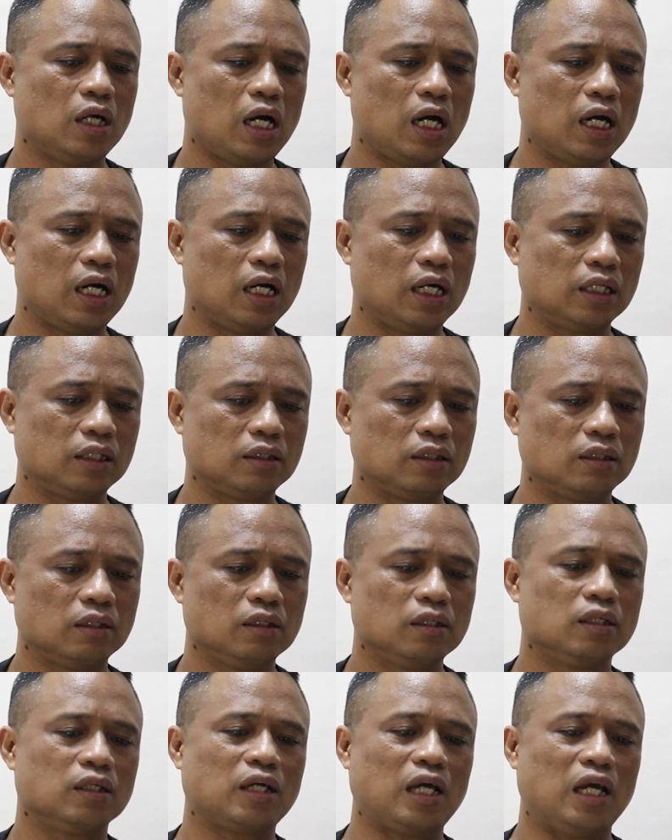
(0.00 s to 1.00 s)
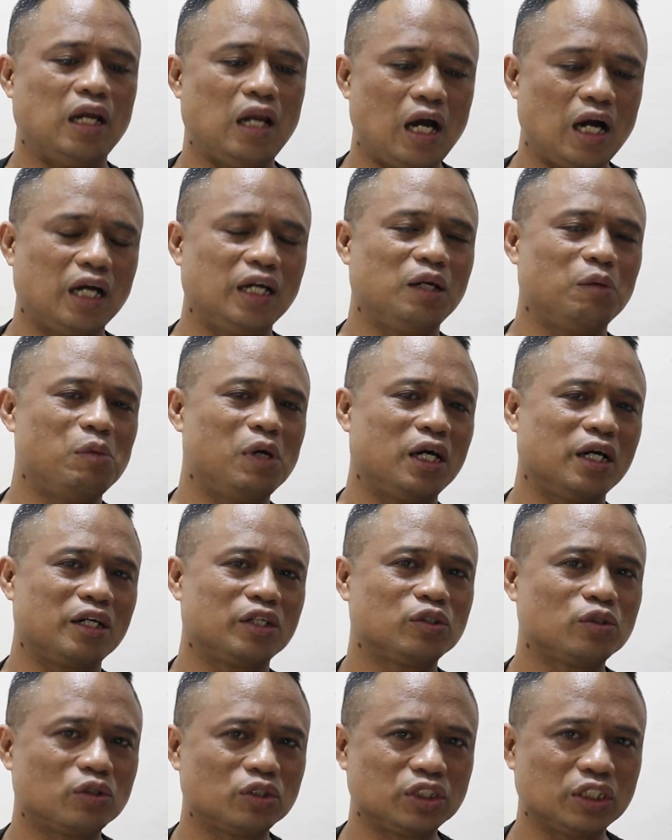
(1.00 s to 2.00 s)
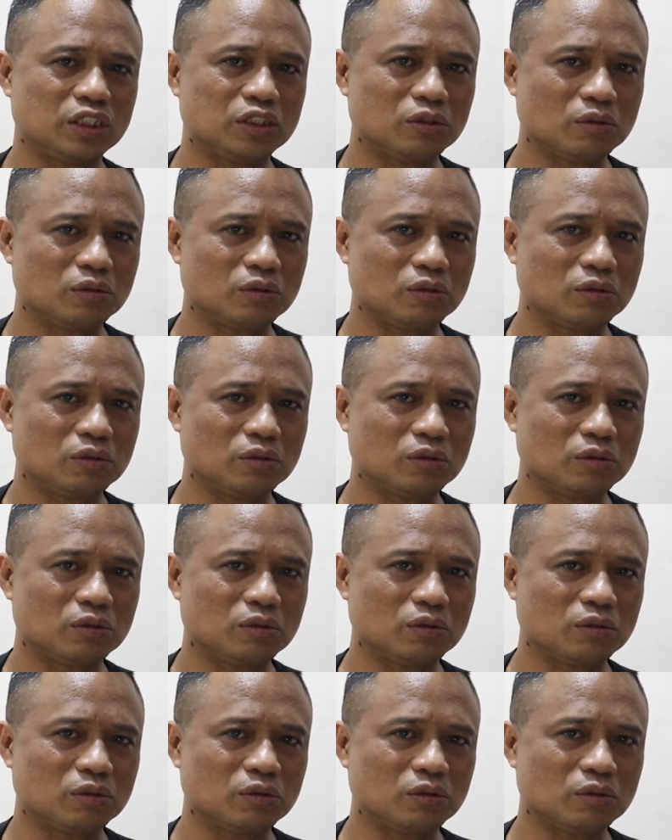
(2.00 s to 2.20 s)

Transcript: At kailangan ng mga resources.